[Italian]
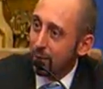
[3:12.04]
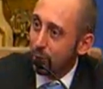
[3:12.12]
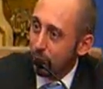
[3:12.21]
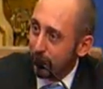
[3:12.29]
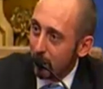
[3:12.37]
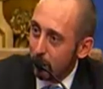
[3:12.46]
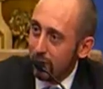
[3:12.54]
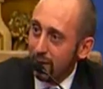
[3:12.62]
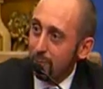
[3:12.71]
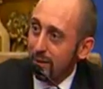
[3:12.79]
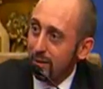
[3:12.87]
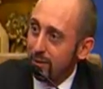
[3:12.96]
errori che
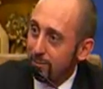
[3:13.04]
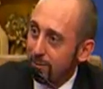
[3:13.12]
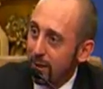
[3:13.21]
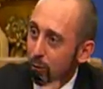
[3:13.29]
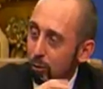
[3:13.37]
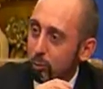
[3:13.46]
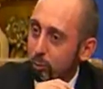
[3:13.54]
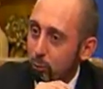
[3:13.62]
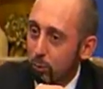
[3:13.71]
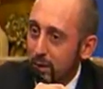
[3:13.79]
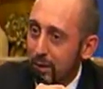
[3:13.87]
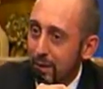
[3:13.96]
quotidianamente fa quando
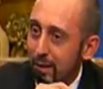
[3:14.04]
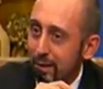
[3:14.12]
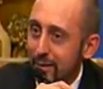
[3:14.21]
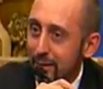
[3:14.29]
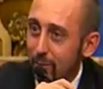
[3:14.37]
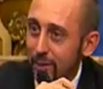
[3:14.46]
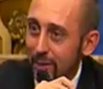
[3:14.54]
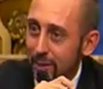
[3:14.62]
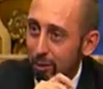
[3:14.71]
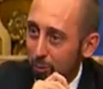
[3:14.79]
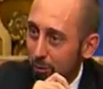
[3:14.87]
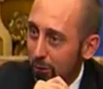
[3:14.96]
pubblica servizi
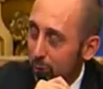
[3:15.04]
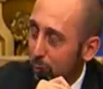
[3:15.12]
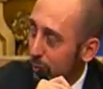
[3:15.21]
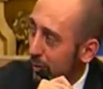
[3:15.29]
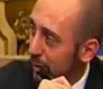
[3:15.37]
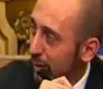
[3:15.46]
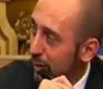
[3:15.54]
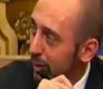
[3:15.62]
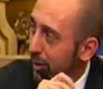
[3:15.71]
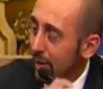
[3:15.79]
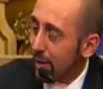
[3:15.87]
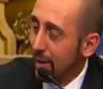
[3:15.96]
e contenuti.
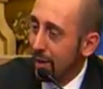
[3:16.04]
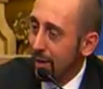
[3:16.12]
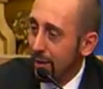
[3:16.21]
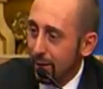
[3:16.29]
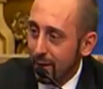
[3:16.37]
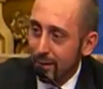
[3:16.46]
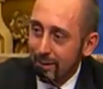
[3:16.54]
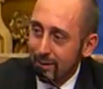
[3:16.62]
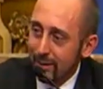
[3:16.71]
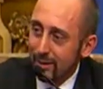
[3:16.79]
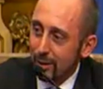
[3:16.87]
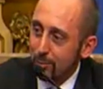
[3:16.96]
Uh,
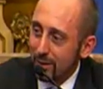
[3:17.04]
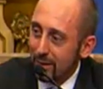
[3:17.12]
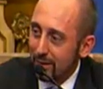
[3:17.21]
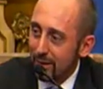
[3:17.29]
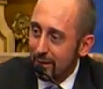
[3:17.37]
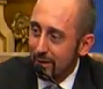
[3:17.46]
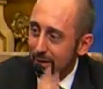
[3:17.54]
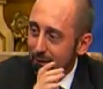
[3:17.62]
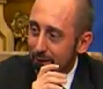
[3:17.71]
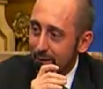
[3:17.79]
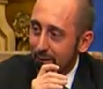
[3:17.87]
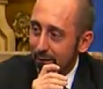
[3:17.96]
essenzialmente
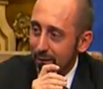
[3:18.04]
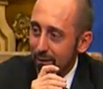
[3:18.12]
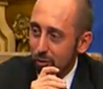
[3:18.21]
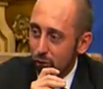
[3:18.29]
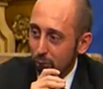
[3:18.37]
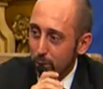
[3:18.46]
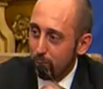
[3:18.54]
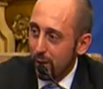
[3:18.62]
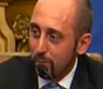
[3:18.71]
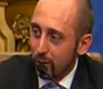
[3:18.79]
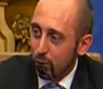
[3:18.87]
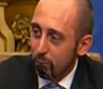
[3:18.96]
c'è un
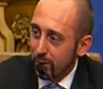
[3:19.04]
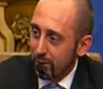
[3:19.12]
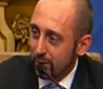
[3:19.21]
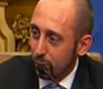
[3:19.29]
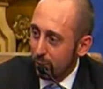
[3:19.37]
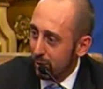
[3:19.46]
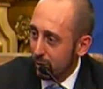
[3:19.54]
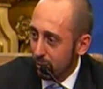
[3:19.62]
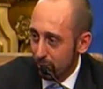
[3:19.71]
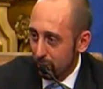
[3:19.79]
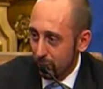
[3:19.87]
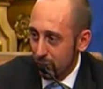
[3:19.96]
problema, come, come,
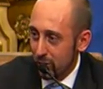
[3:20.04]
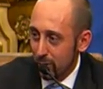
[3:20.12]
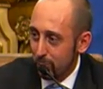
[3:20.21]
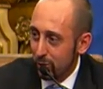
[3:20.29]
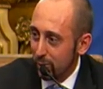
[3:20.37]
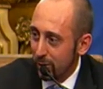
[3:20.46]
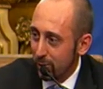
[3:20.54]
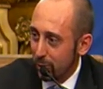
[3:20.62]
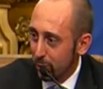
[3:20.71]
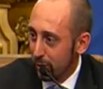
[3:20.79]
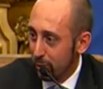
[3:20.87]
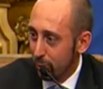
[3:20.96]
diciamo sempre
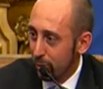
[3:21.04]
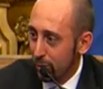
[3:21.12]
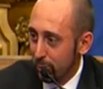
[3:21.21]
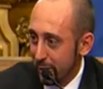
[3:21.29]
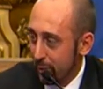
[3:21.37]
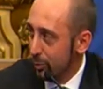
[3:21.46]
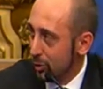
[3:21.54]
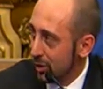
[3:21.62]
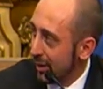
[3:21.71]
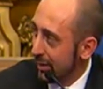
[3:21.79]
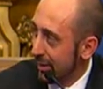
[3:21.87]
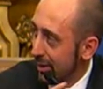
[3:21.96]
Antonio dagli ultimi 12
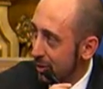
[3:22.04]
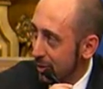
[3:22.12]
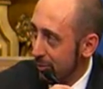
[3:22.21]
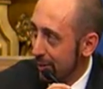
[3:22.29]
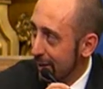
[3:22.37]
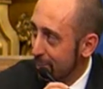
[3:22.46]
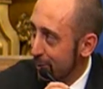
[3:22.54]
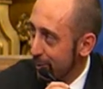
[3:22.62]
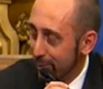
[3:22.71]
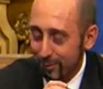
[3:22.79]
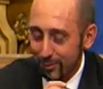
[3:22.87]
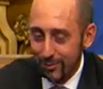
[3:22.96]
anni che ci
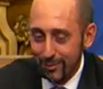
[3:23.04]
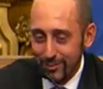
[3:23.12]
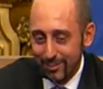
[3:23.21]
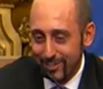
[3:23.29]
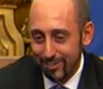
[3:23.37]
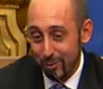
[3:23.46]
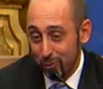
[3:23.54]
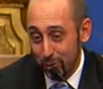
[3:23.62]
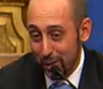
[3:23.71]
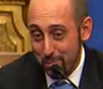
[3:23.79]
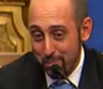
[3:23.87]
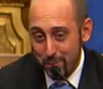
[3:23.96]
vediamo
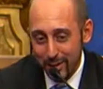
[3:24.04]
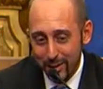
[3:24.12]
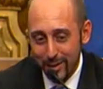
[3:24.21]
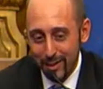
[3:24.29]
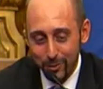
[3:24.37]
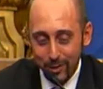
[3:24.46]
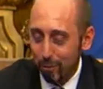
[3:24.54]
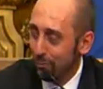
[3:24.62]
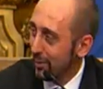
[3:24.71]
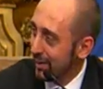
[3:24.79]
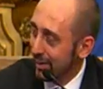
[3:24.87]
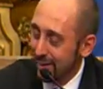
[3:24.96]
sempre a, a
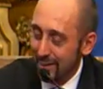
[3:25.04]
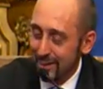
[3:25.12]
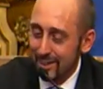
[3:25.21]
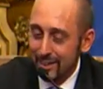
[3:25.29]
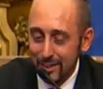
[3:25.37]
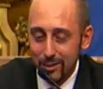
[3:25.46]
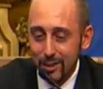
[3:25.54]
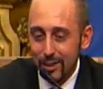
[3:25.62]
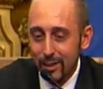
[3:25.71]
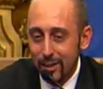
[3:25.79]
convegni e iniziative,